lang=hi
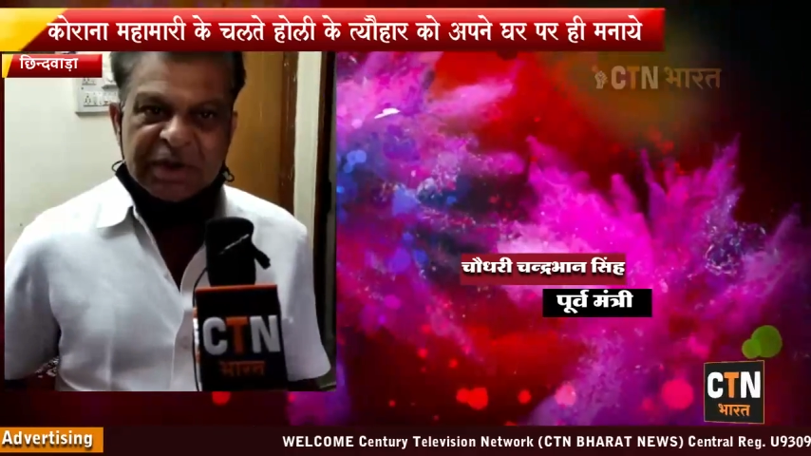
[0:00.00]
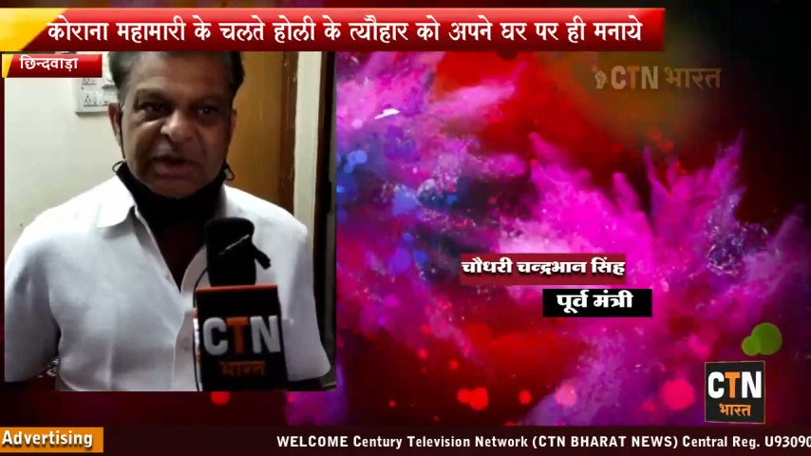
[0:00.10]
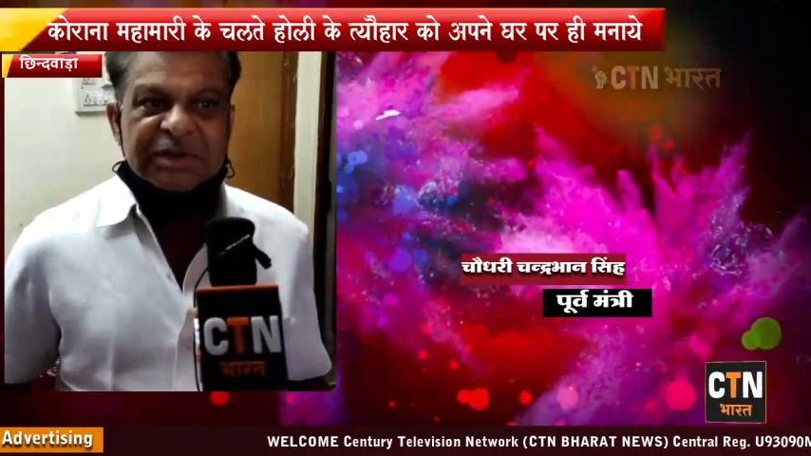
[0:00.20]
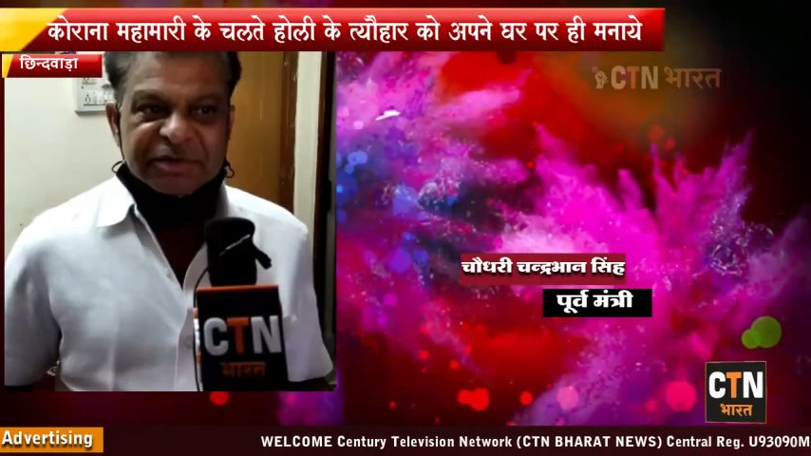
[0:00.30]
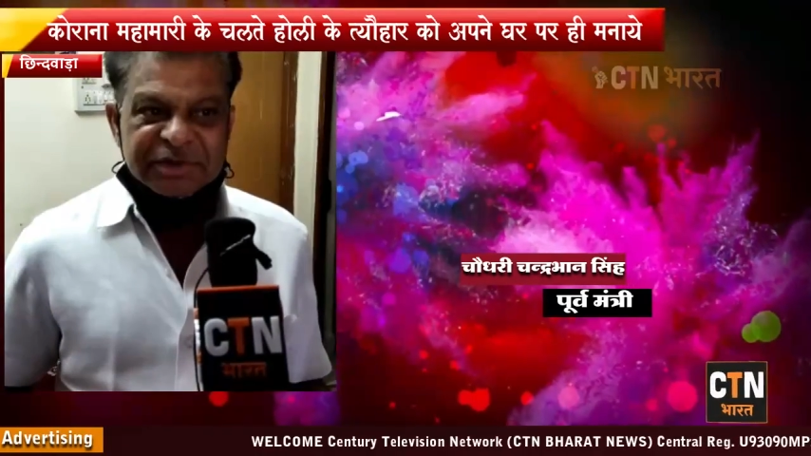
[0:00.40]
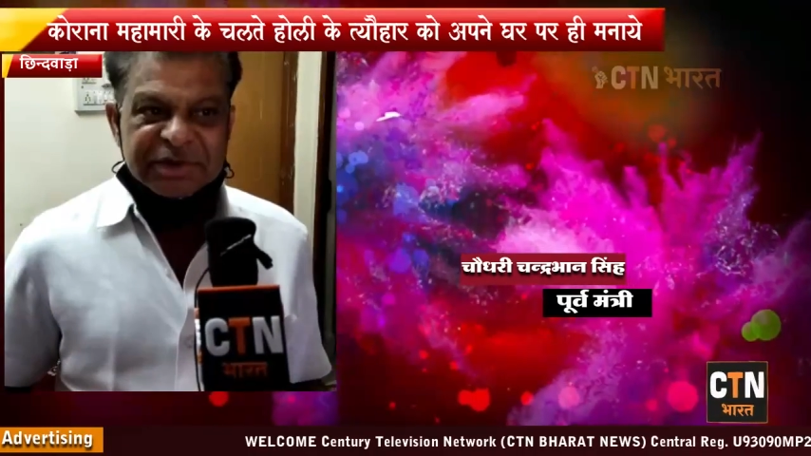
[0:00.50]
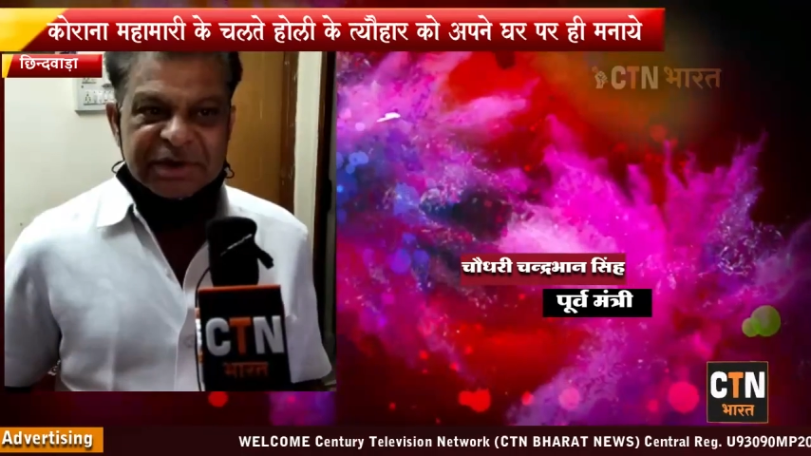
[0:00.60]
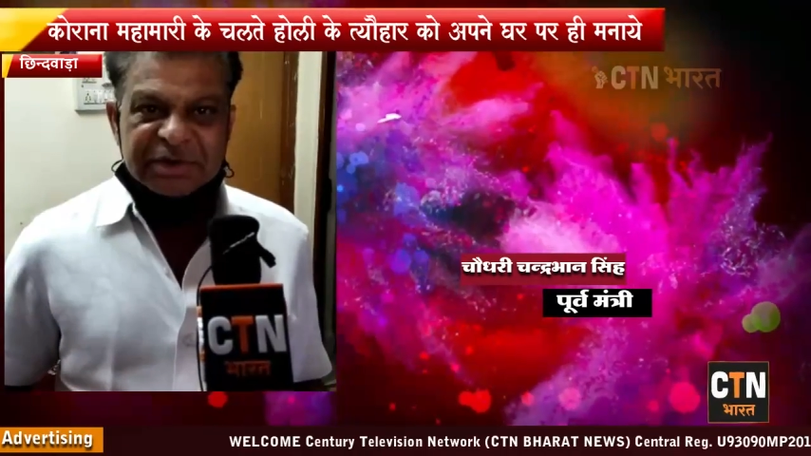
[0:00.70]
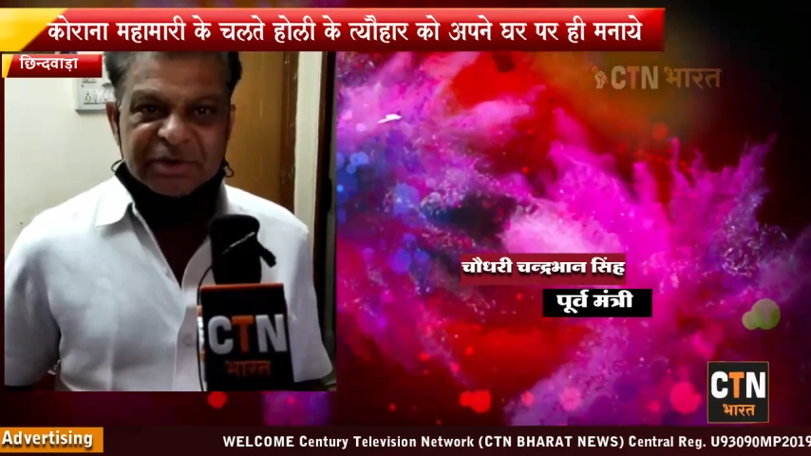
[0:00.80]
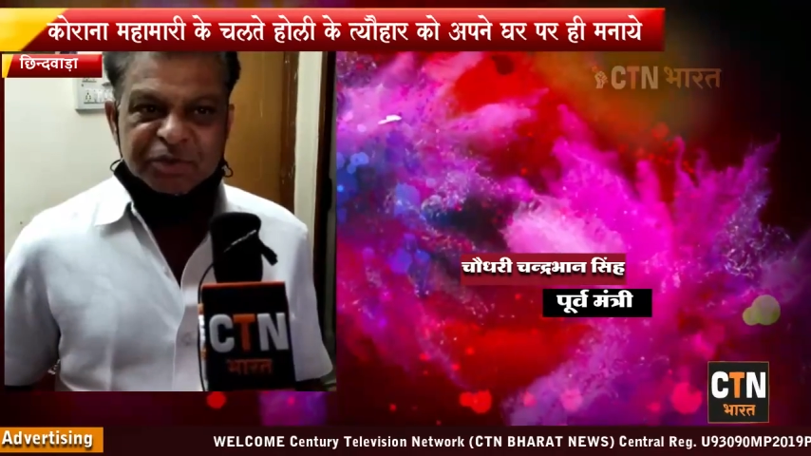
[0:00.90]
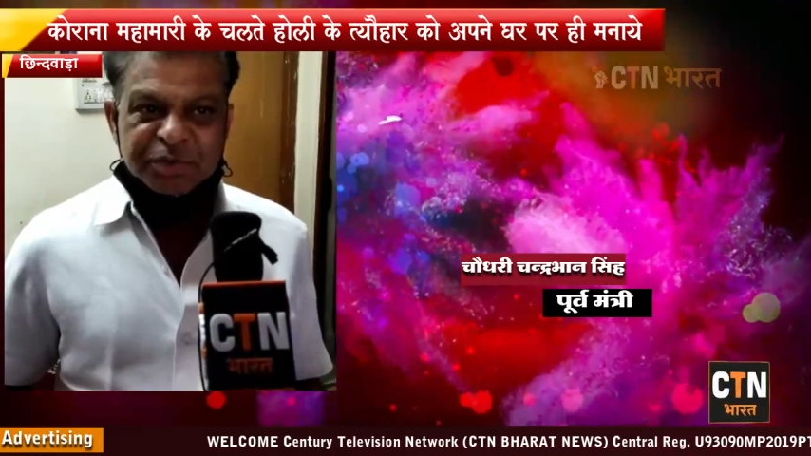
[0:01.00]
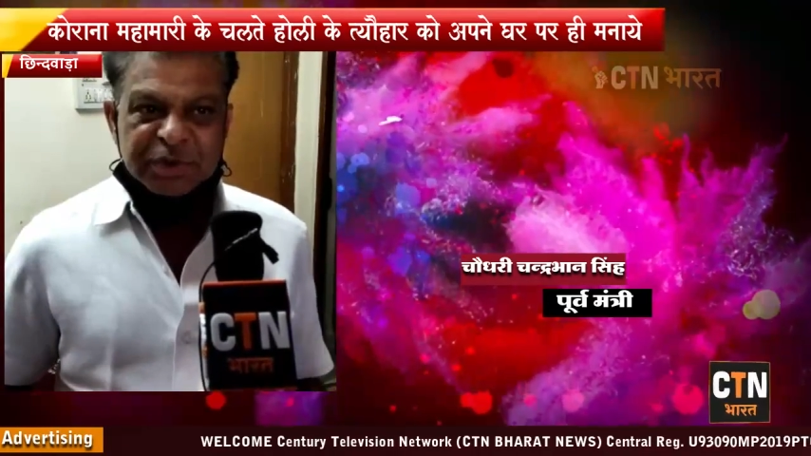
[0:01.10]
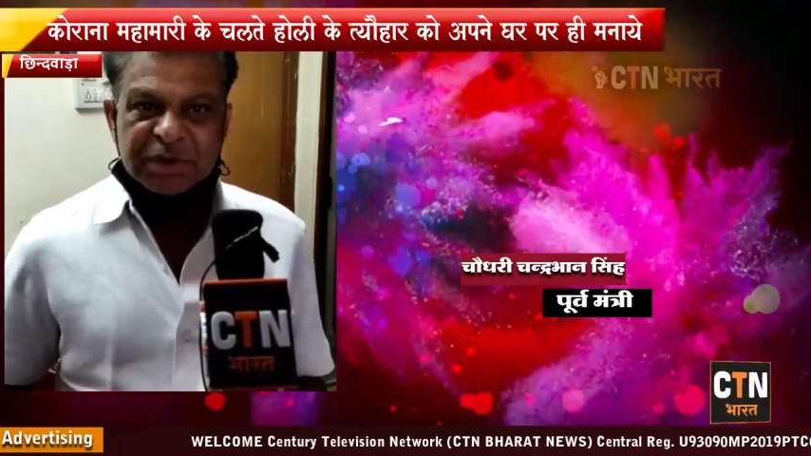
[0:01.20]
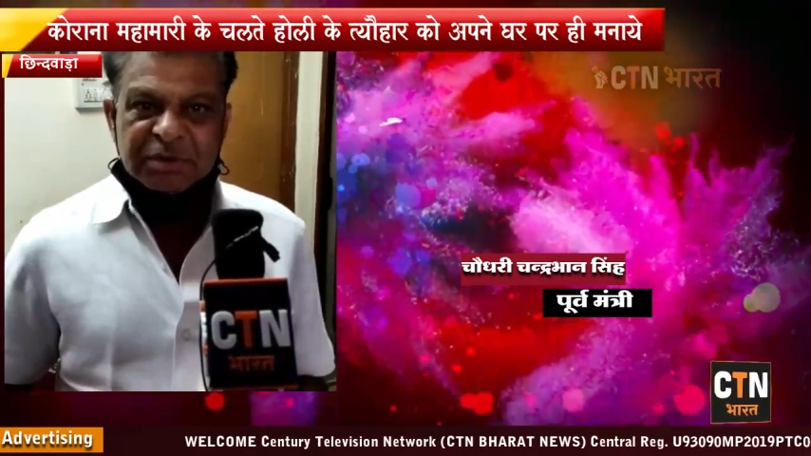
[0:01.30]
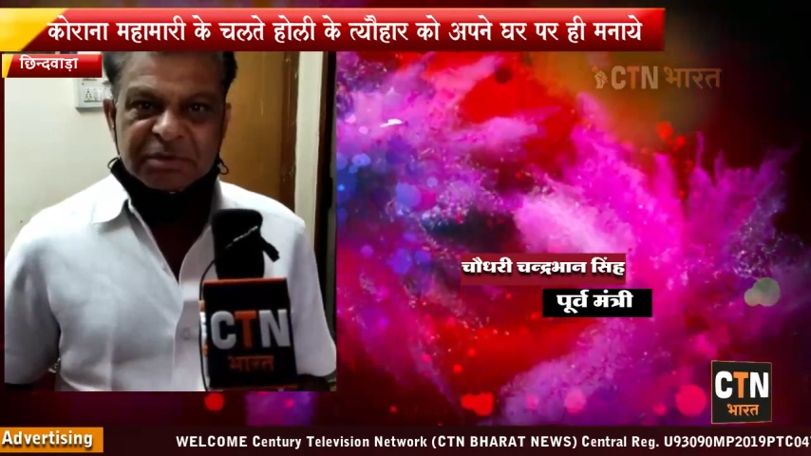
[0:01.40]
की हालत ऐसी है कि उस
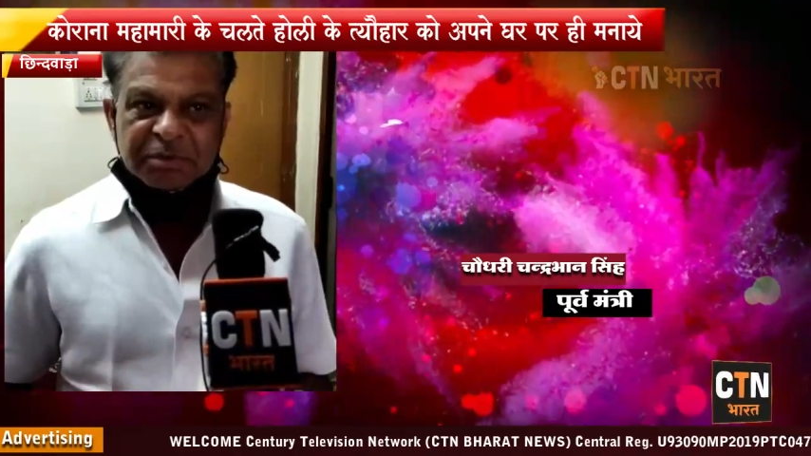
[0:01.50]
पर